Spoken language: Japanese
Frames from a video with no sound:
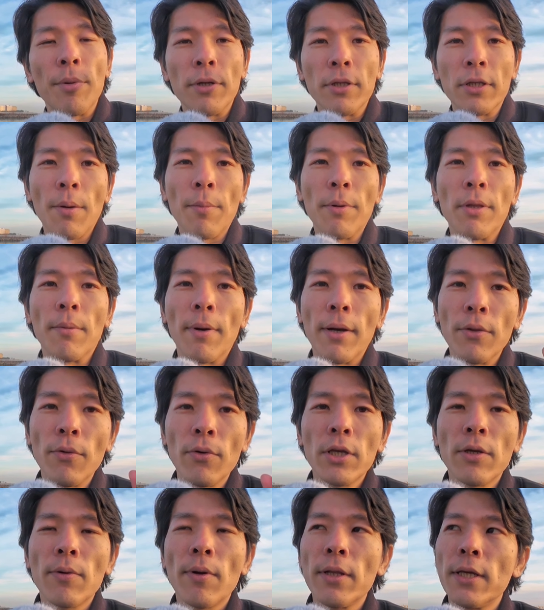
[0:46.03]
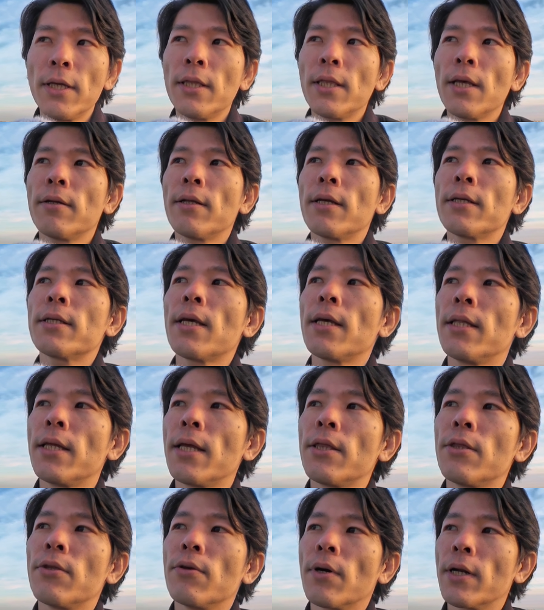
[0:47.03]
びるために窓際に行ってください
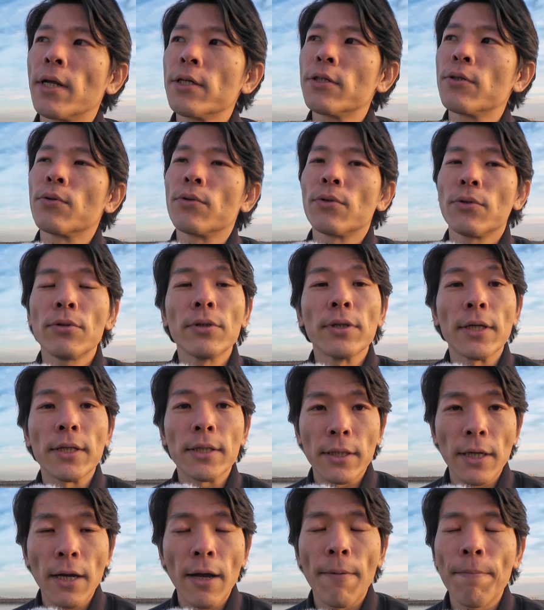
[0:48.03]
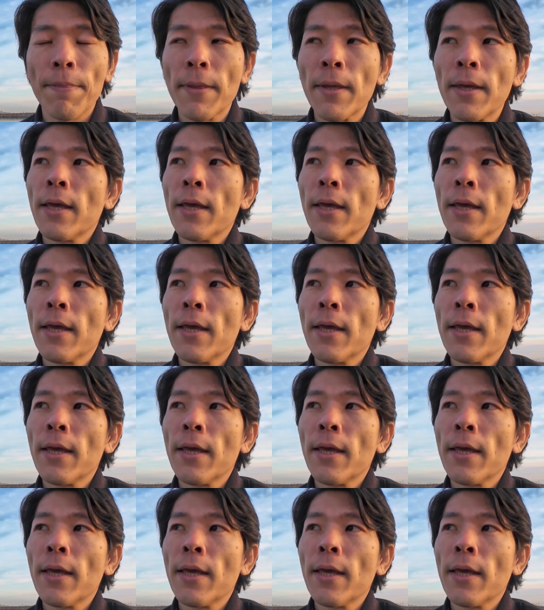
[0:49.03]
ねっていう話をするんですが、